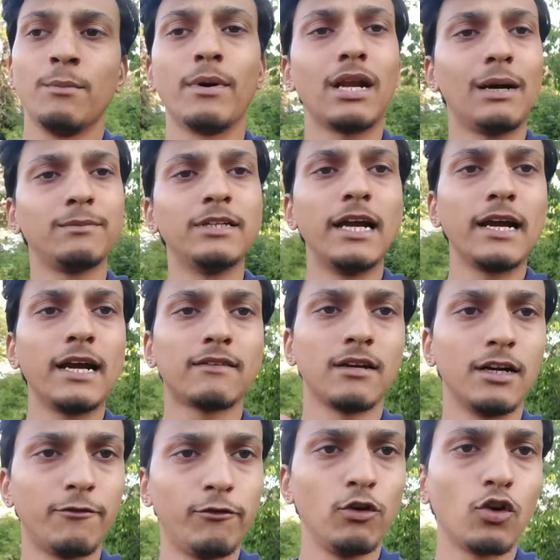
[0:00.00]
फिर आप जाएंगे
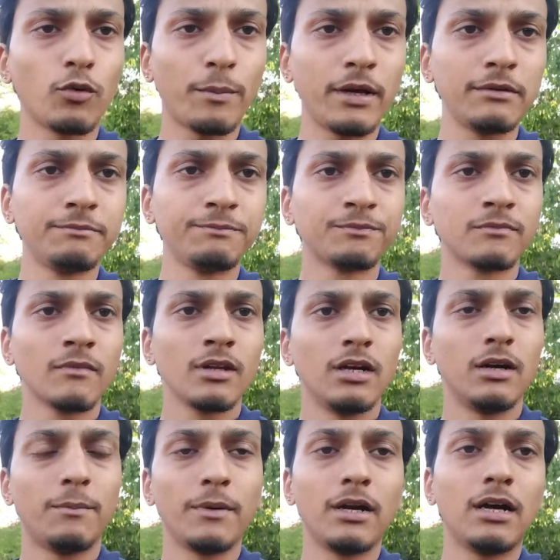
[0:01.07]
थर्ड फ्लोर पर
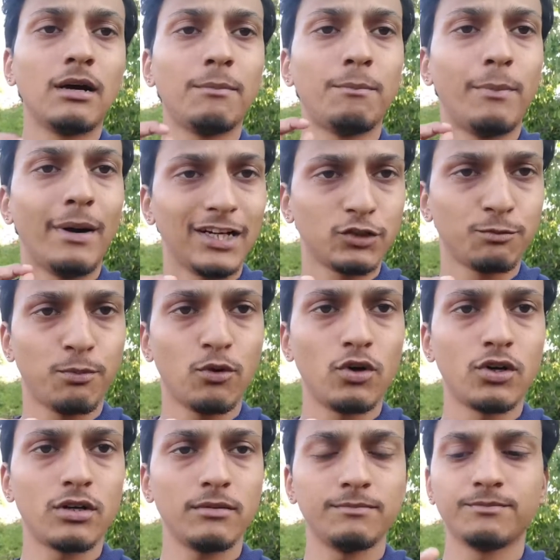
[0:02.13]
अपना पासपोर्ट